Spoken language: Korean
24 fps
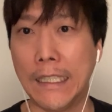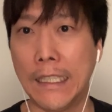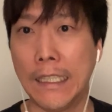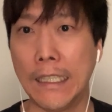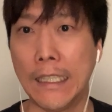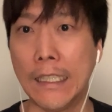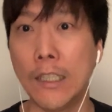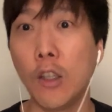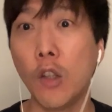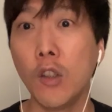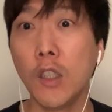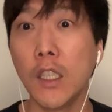
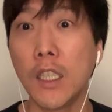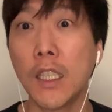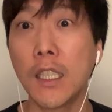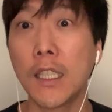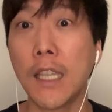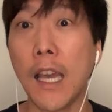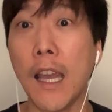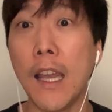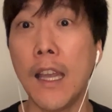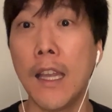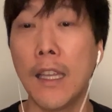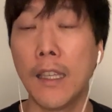이런
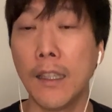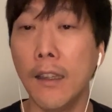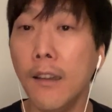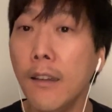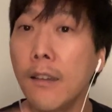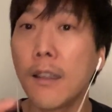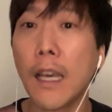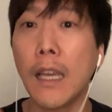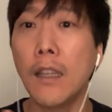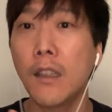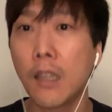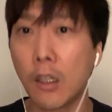식의
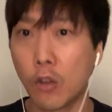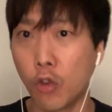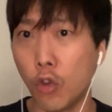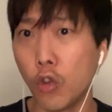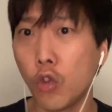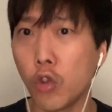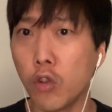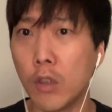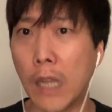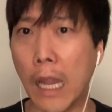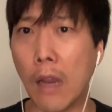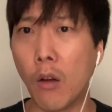인사이트가
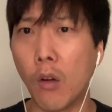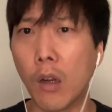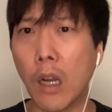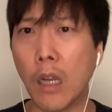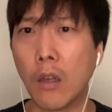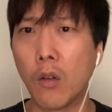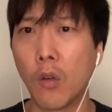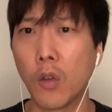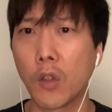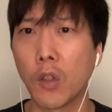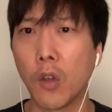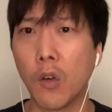추출된 거라는
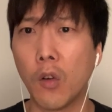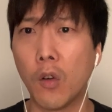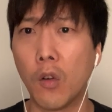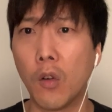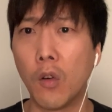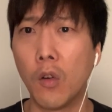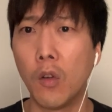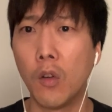거죠.